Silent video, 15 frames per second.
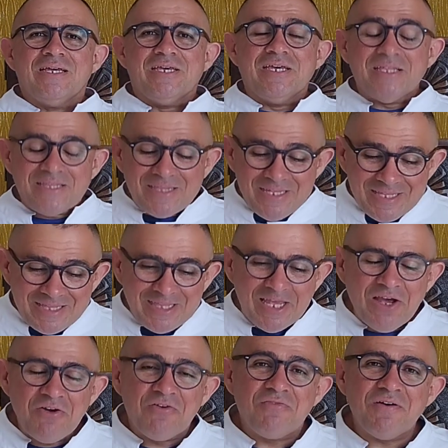E de
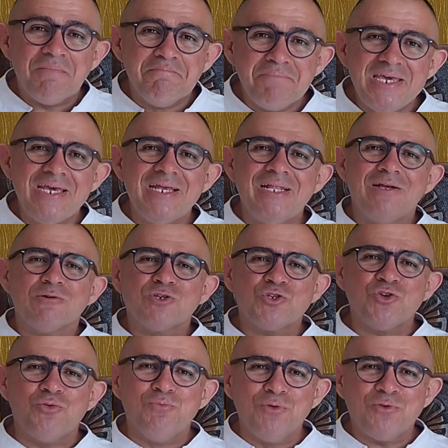ter família, eu
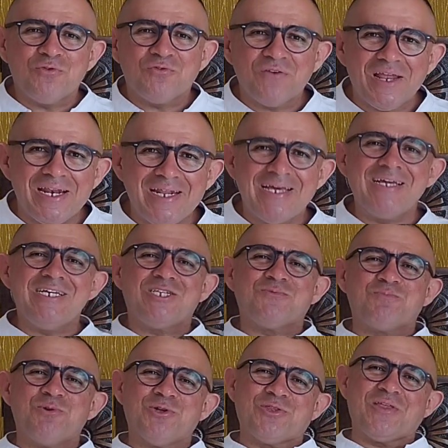sou muito feliz
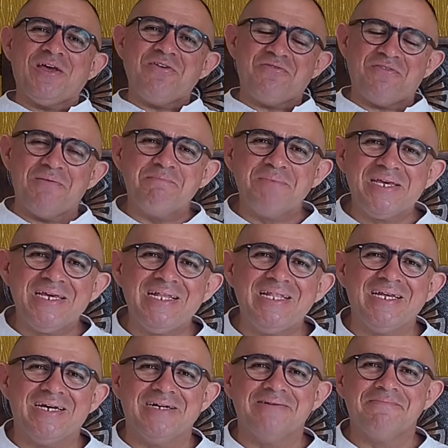por ter
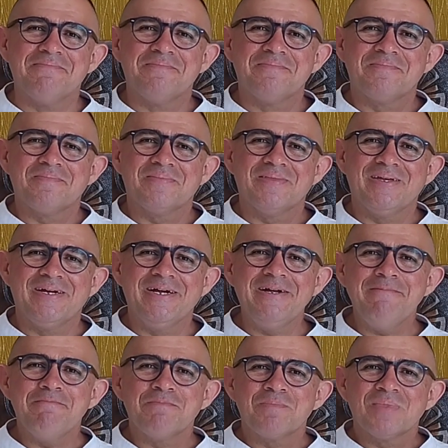família,
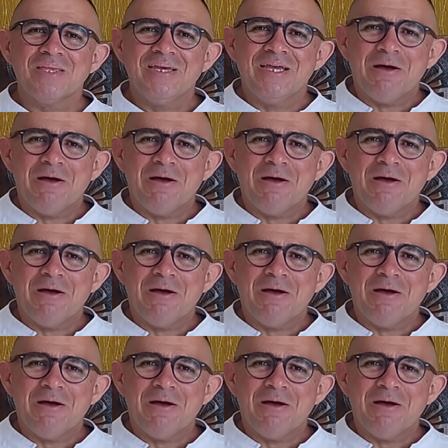né?